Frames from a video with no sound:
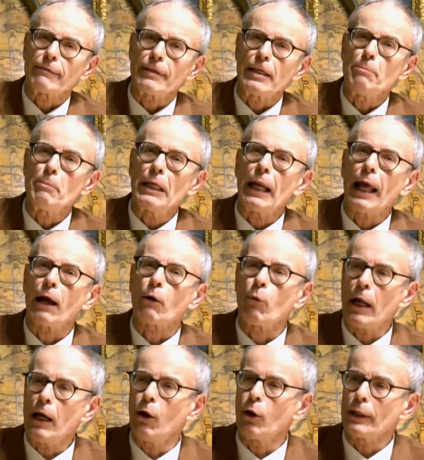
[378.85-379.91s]
eh, simile a
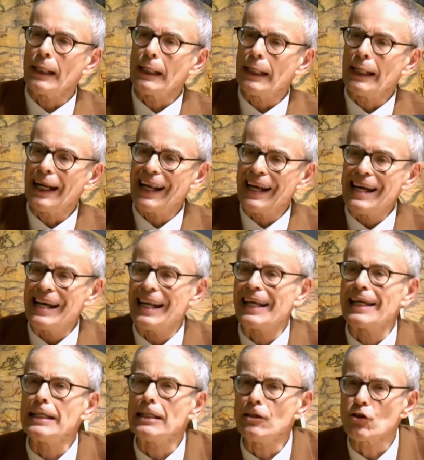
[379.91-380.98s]
quello
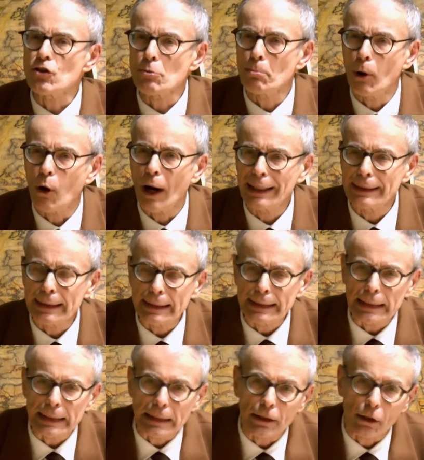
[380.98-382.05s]
dell'ellenismo
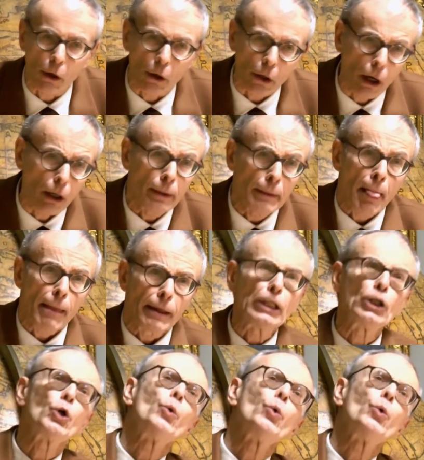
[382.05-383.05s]
antico, no? in